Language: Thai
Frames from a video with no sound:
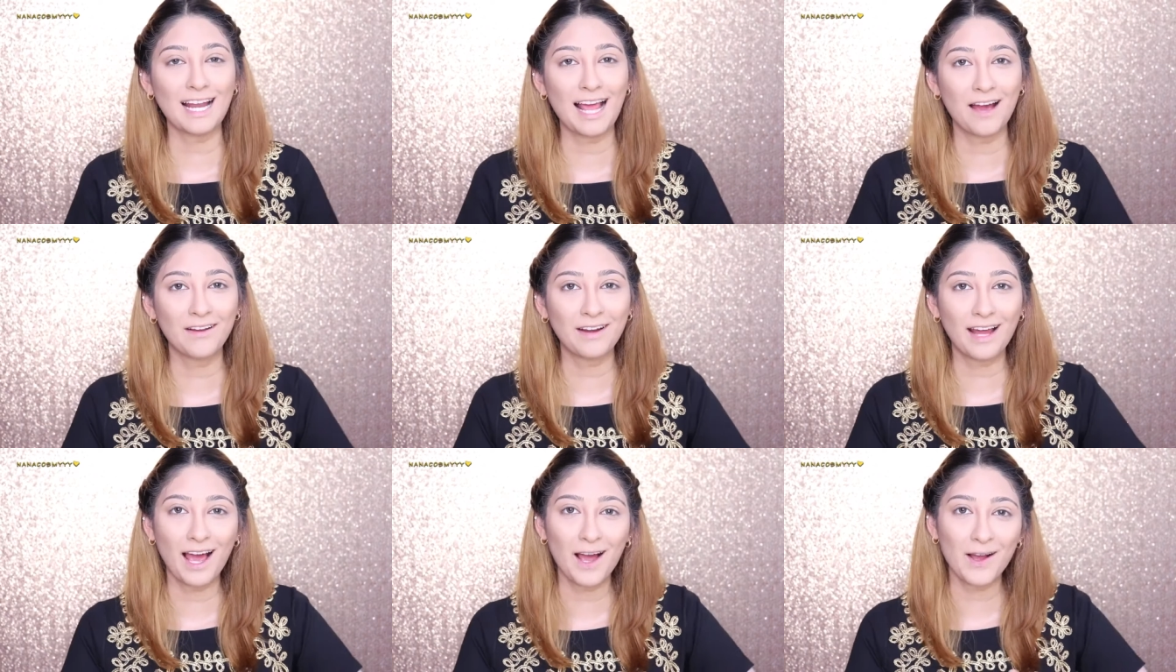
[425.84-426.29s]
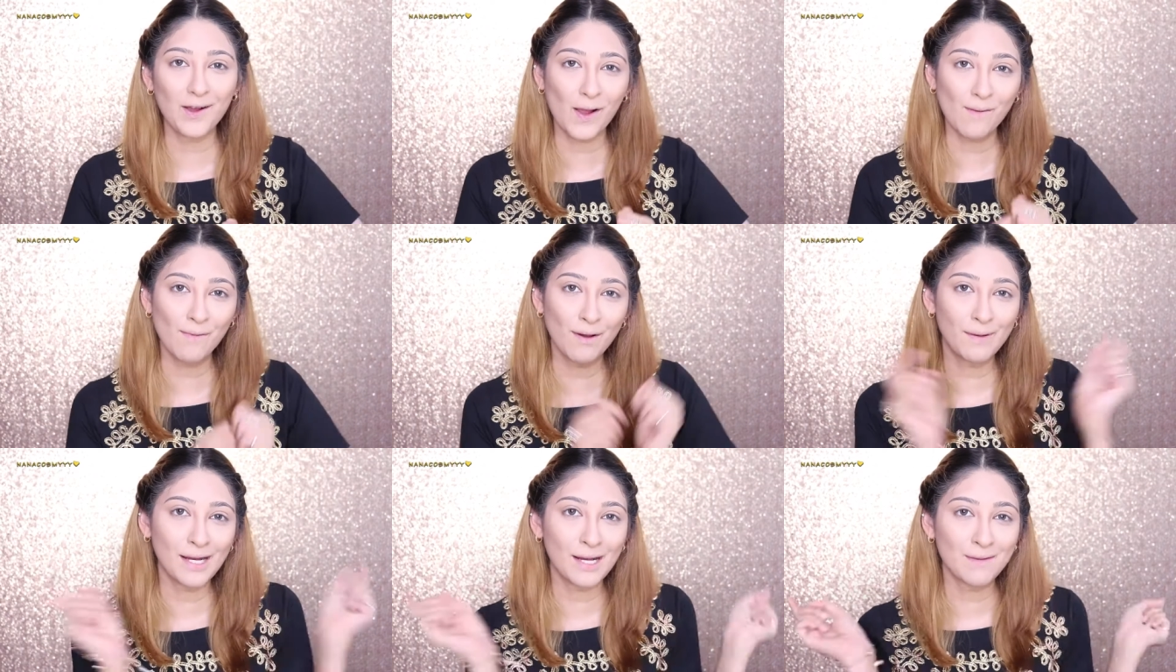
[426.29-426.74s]
แล้วนะคะ
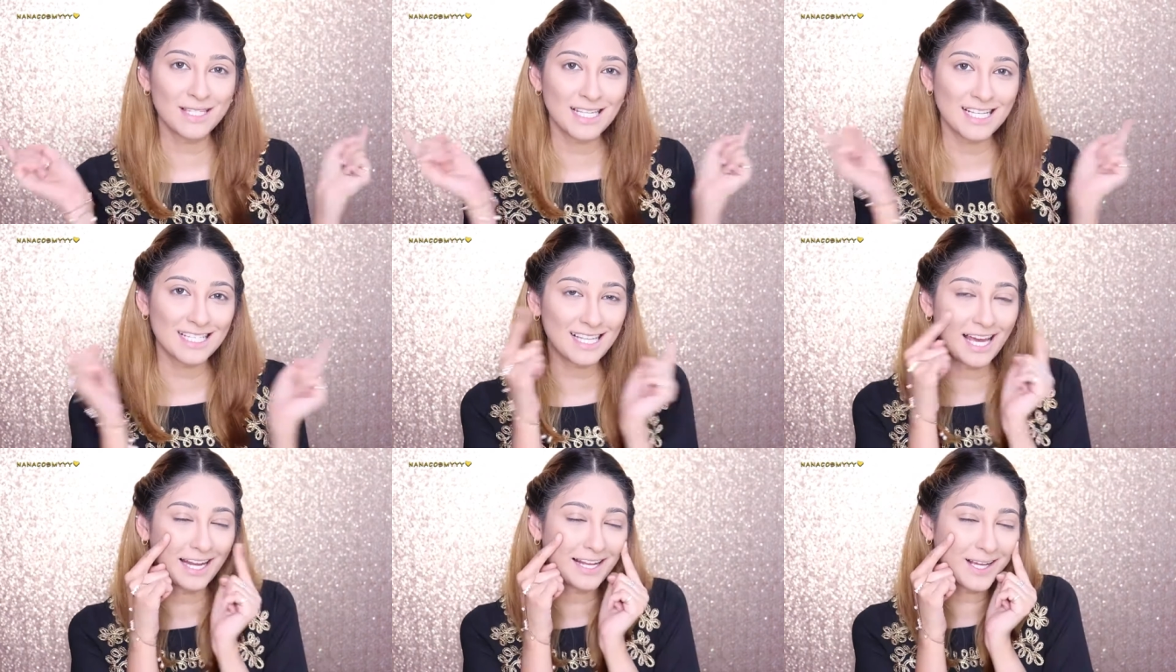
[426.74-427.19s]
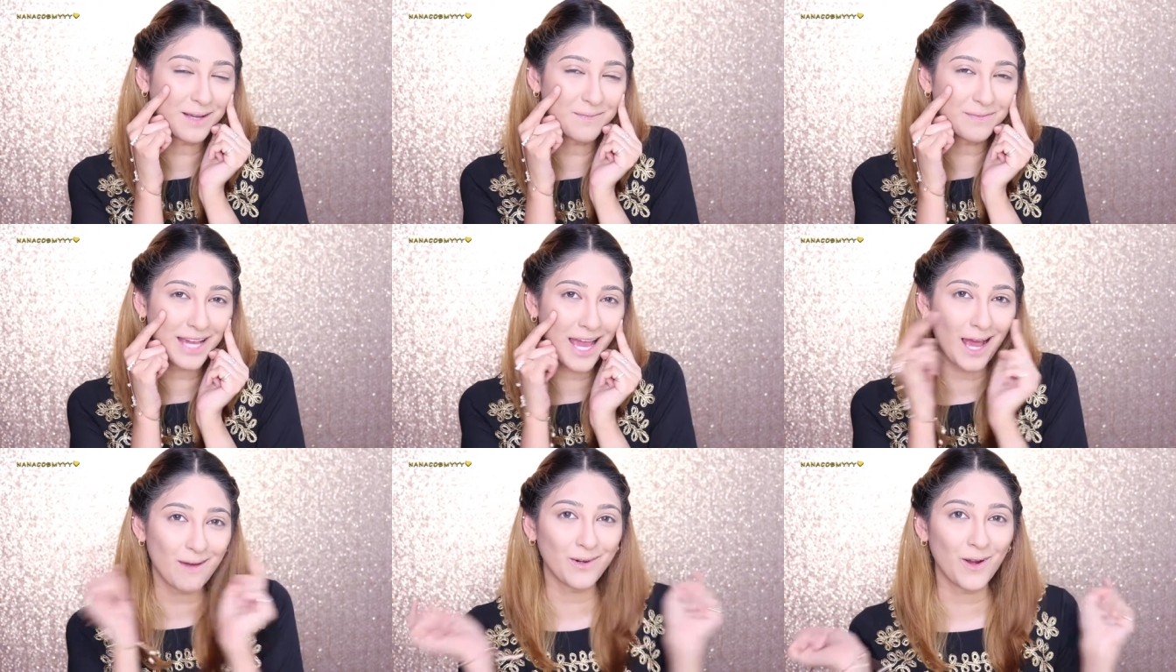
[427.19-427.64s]
ก็มาเพิ่มสีสันให้กับ
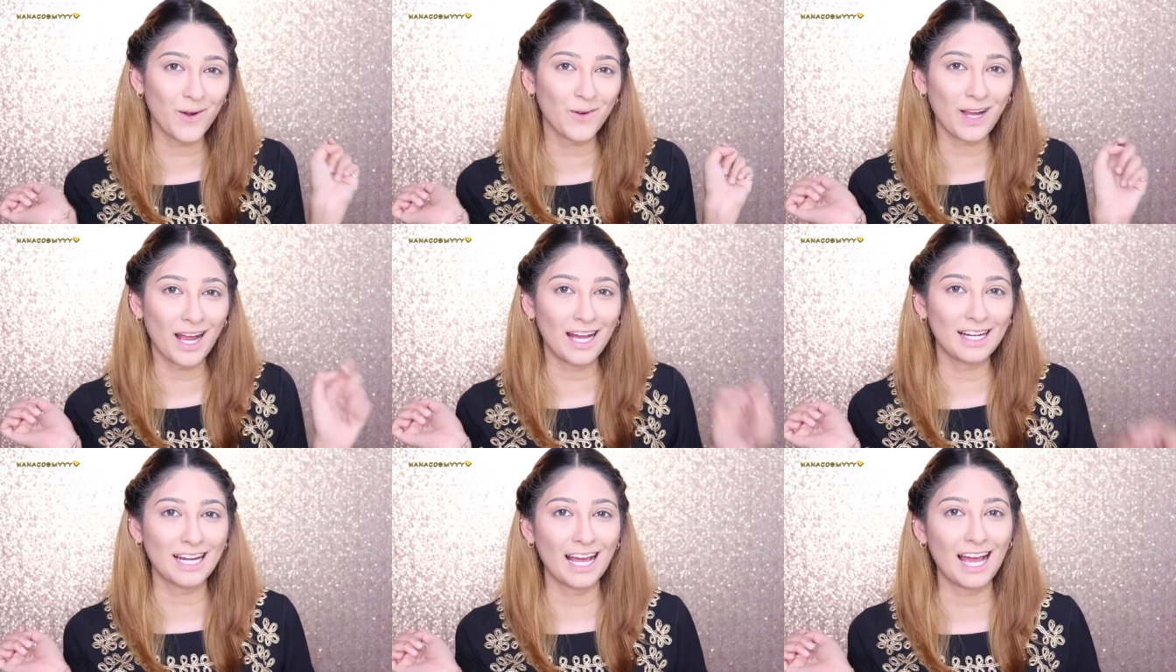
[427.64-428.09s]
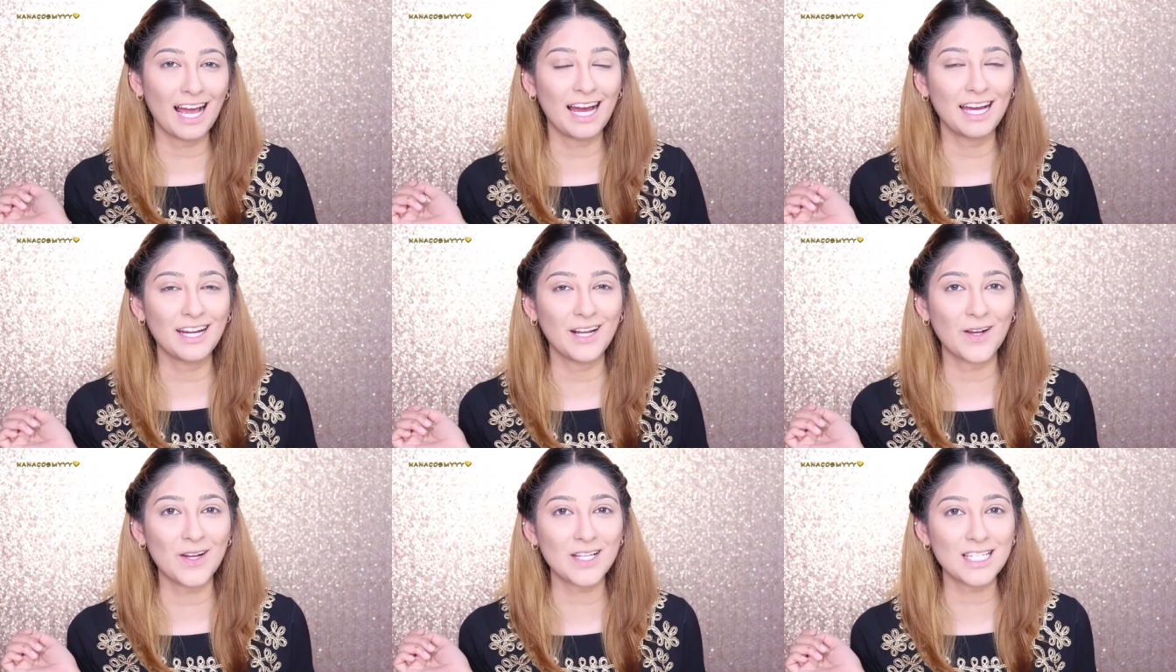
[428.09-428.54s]
แก้มเรากันนะคะ
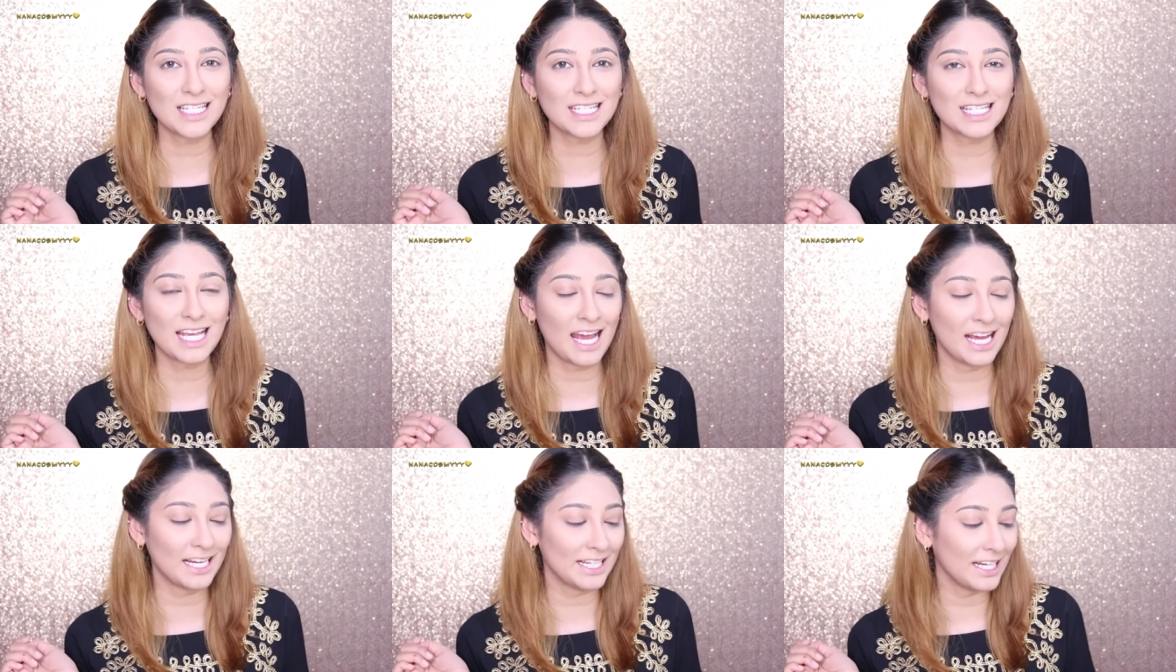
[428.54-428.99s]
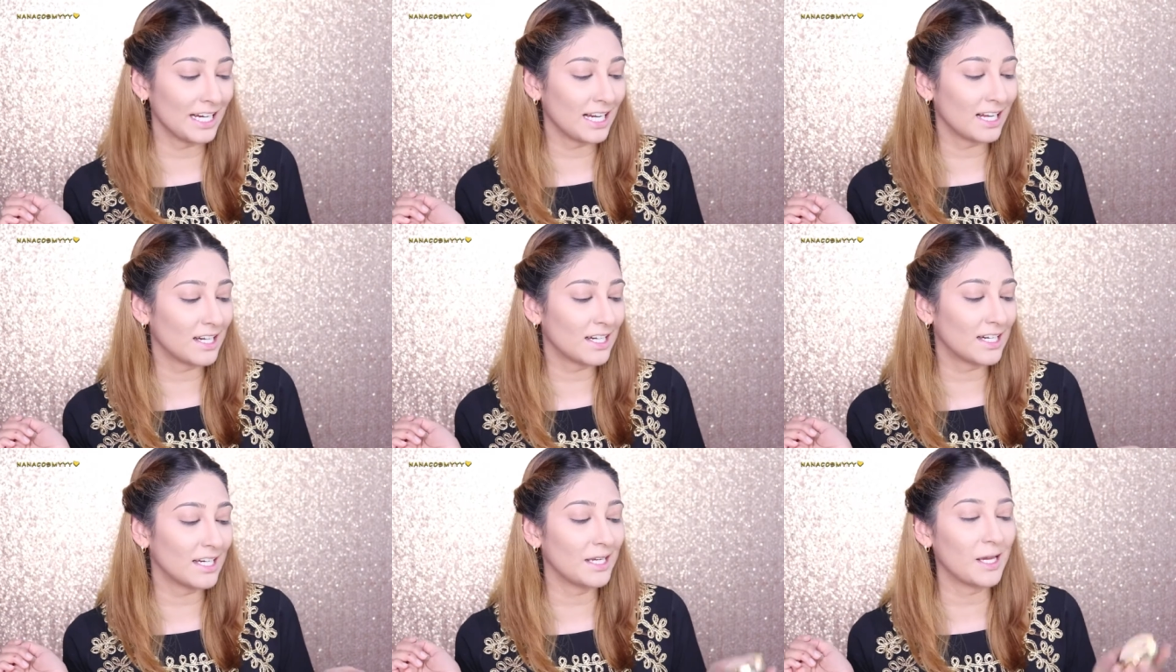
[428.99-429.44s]
แล้วก็จะใช้นี่
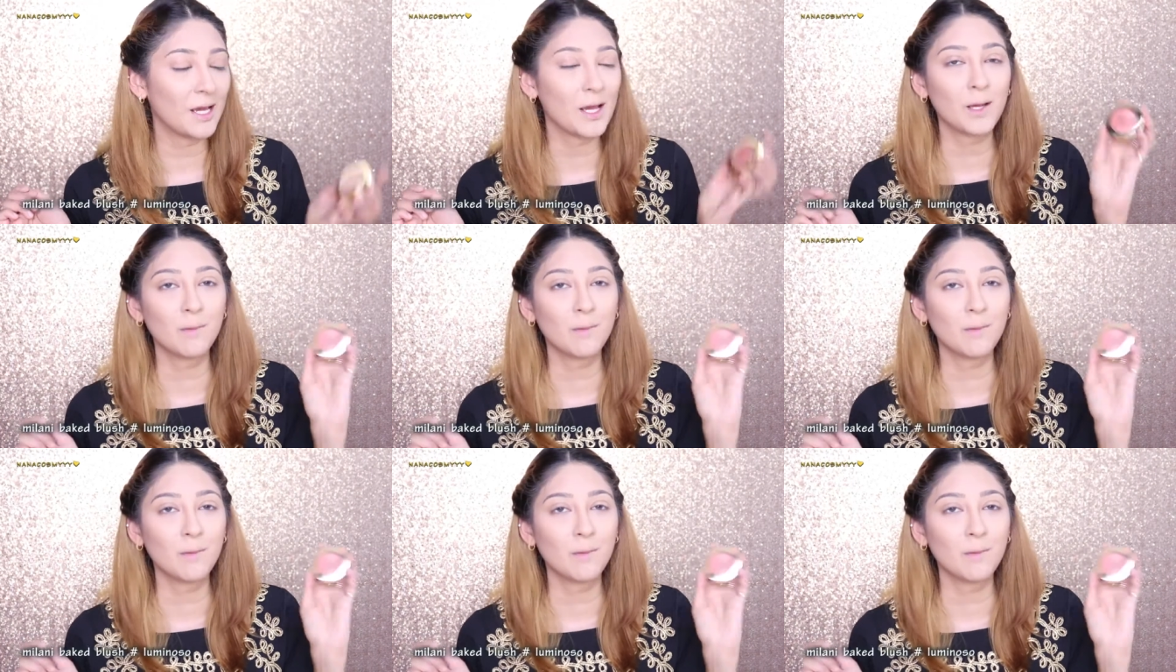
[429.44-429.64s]
เลย